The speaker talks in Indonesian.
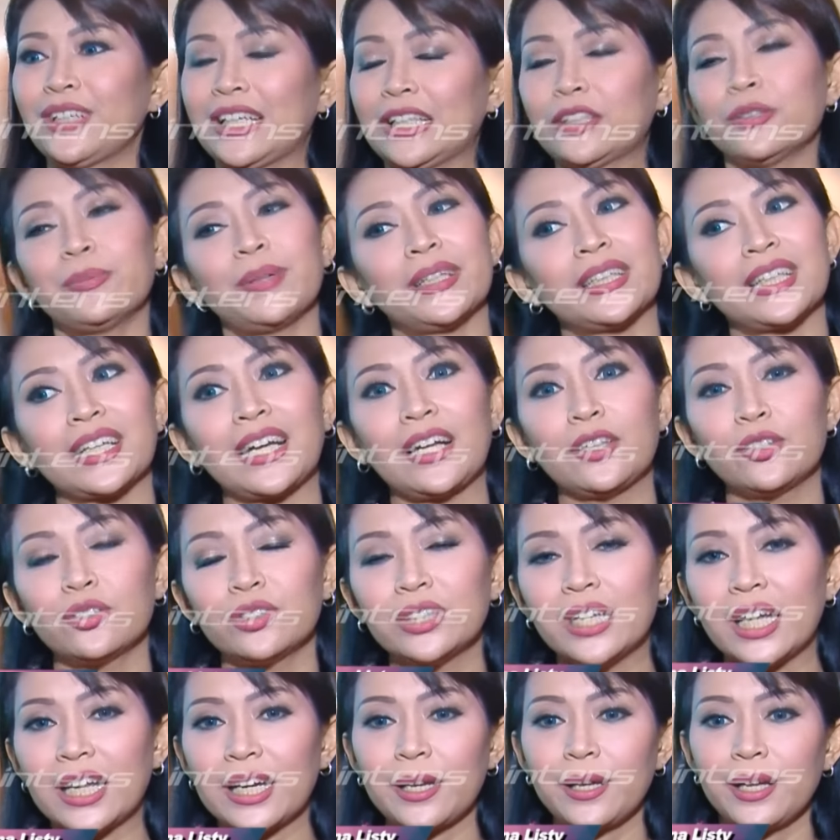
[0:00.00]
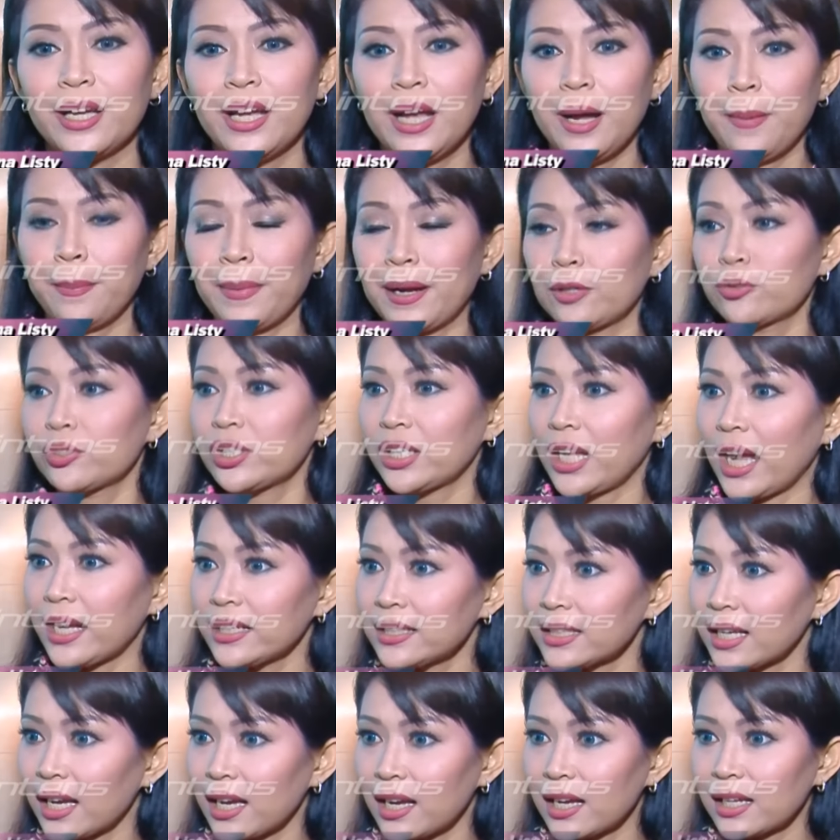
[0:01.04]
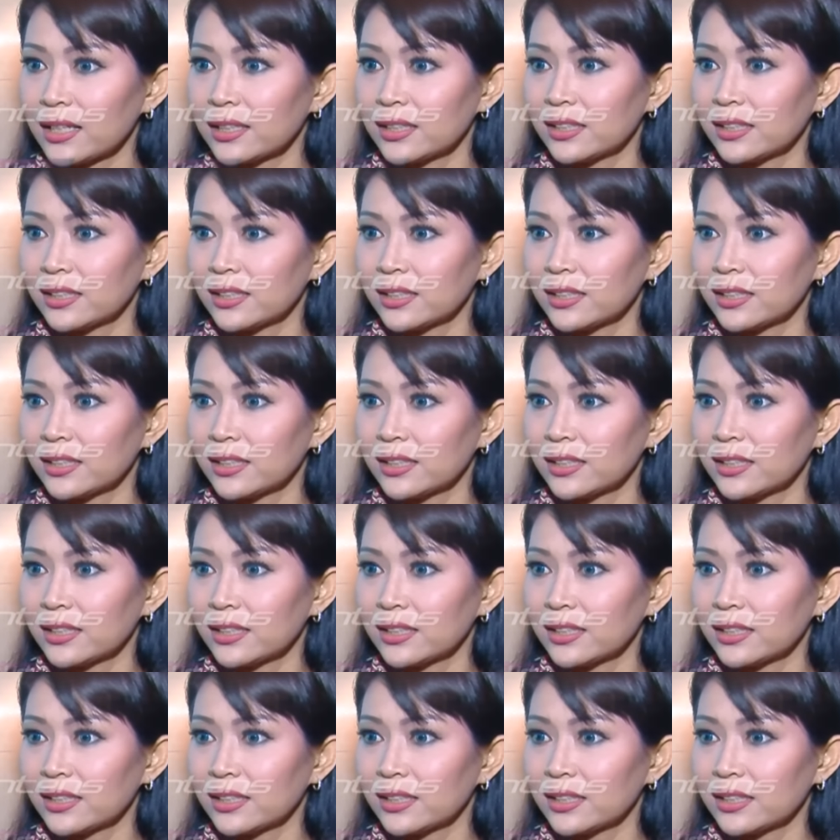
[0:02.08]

Itu mah tergantung dari manusianya